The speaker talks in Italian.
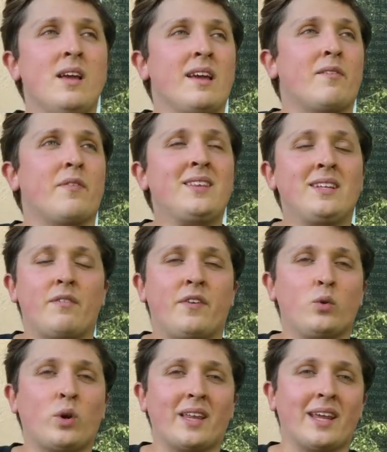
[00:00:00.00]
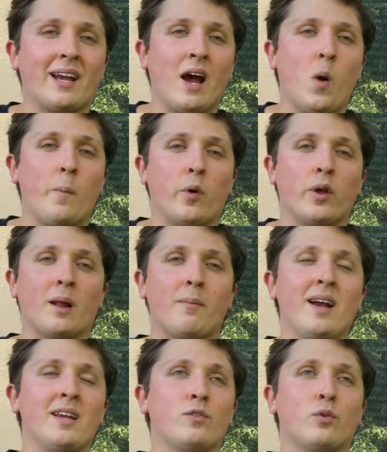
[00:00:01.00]
Infatti le figure dei cowboy
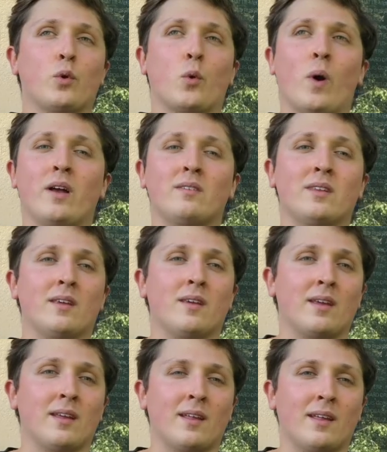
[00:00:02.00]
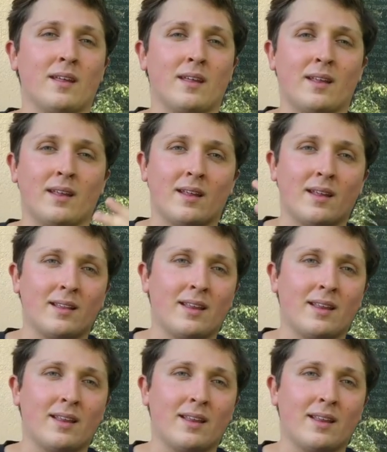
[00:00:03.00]
oramai sono quasi